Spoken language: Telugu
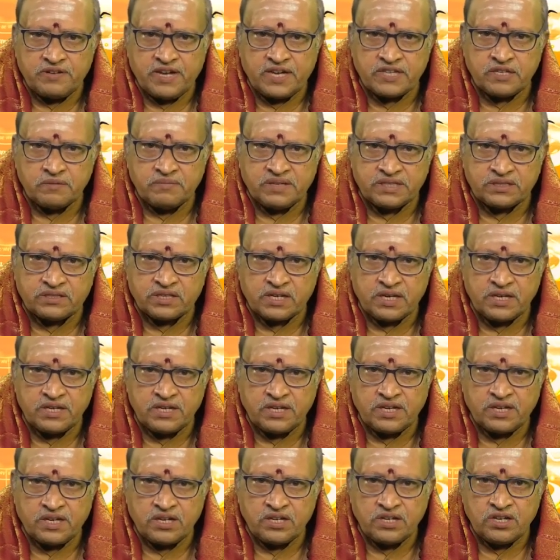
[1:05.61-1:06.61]

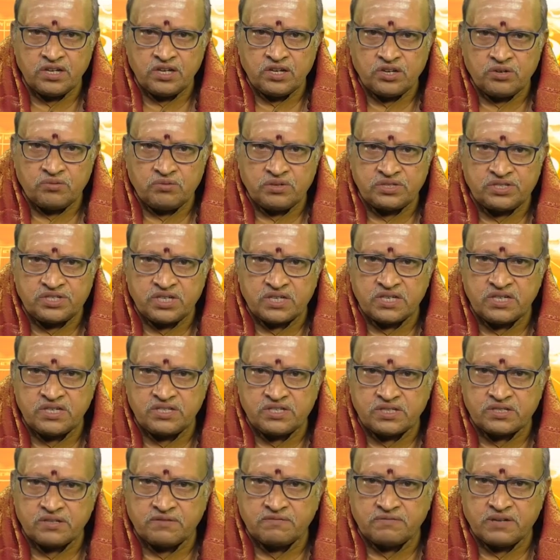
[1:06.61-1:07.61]
వేదమంత్రాన్ని
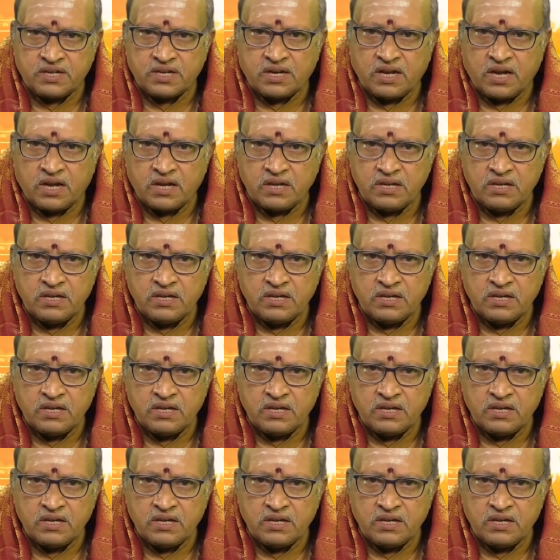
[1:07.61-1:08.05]
ఉచ్చరించటం వల్ల